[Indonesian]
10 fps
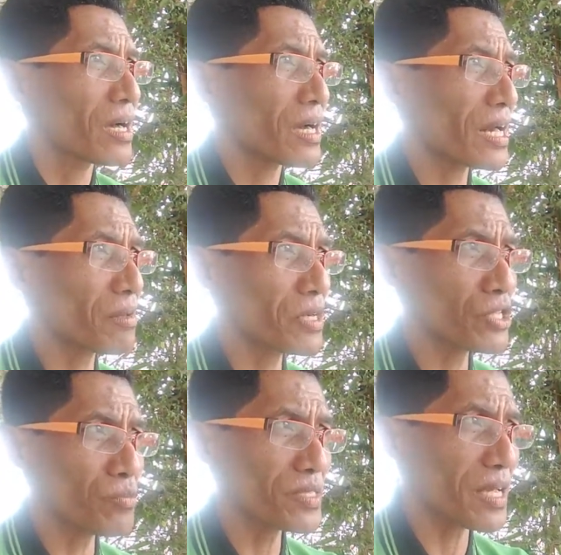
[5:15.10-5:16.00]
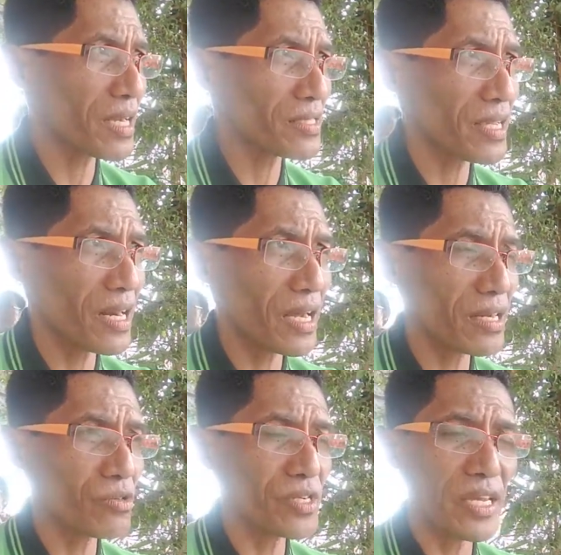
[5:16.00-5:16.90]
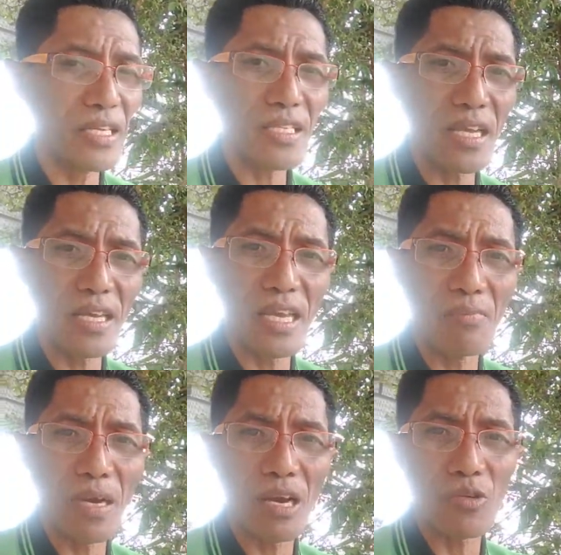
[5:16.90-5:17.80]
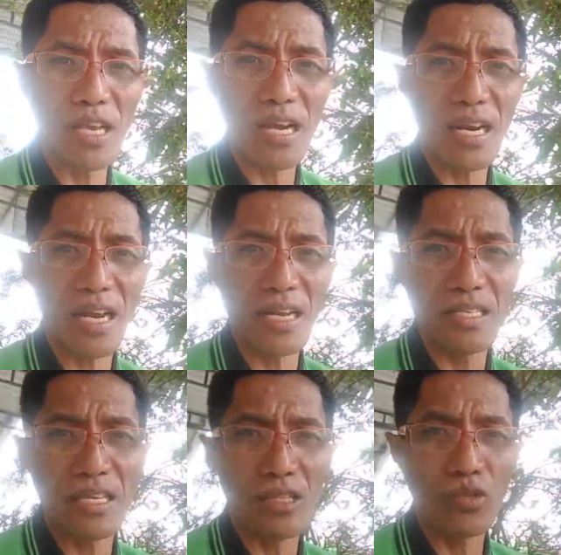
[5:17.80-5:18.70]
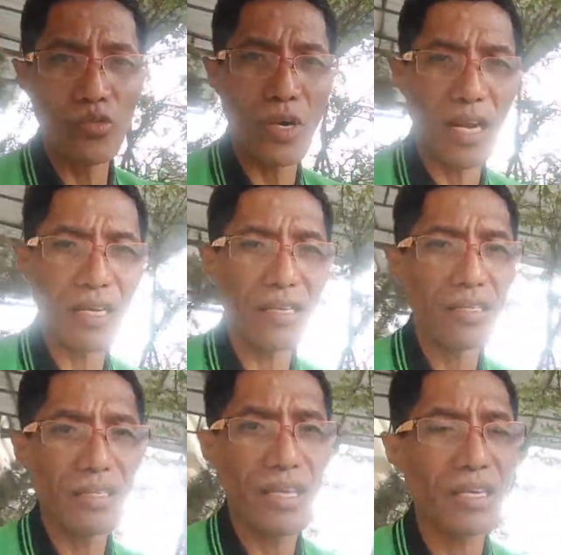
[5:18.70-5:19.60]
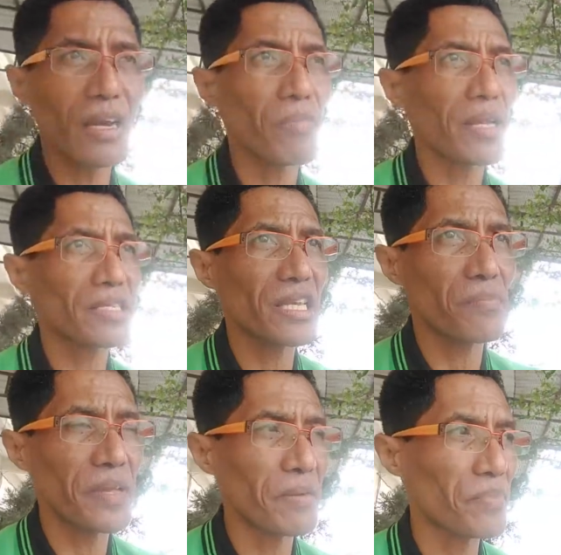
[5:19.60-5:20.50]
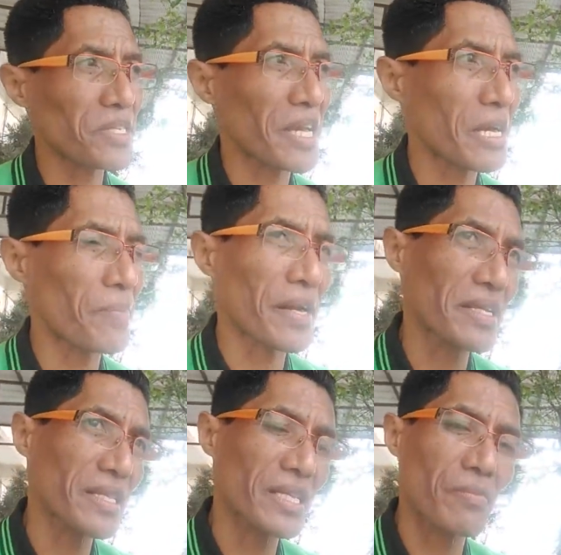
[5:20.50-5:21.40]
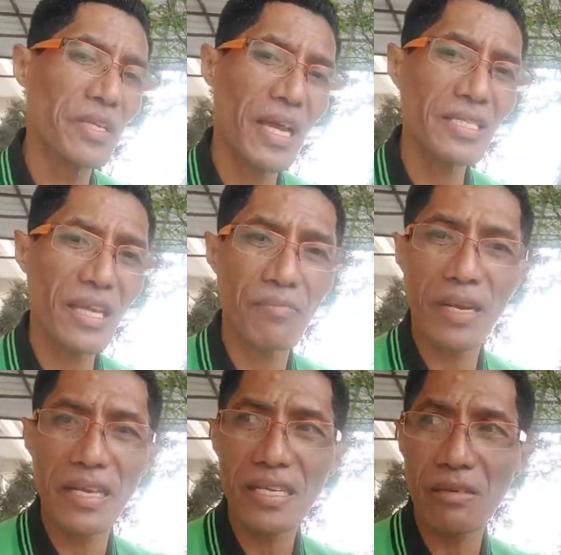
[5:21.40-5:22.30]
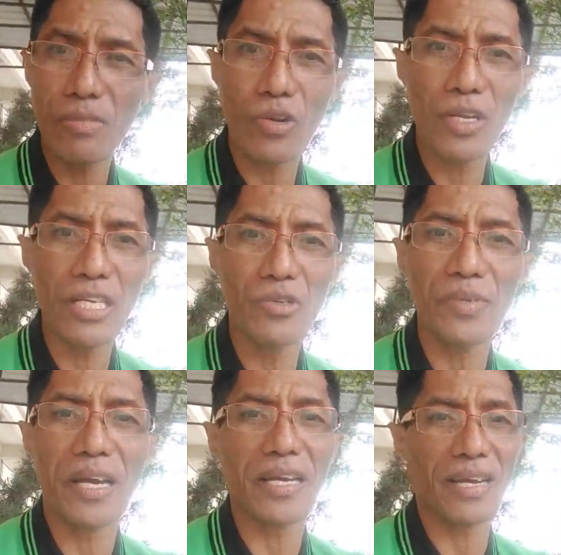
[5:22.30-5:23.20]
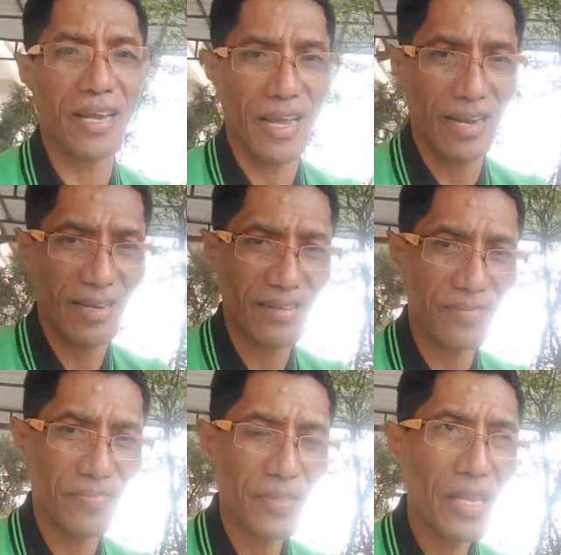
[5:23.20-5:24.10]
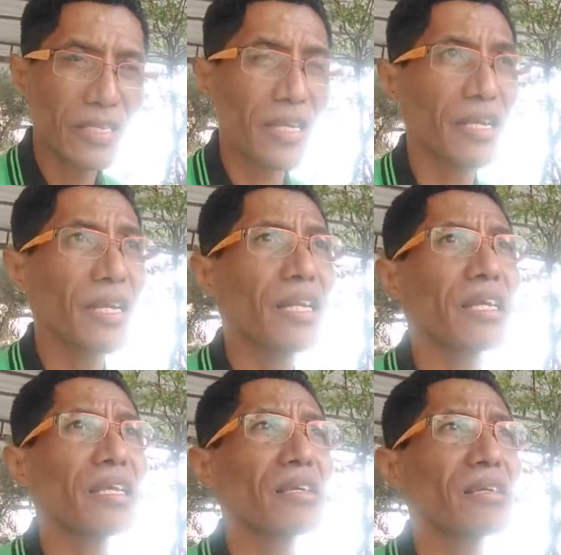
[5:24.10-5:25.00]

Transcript: karena begitu besar kasih Allah akan dunia ini sehingga ia mengaruniakan anaknya yang tunggal sehingga barang siapa yang percaya kepadanya tidak binasa melainkan beroleh hidup yang kekal. Jadi ini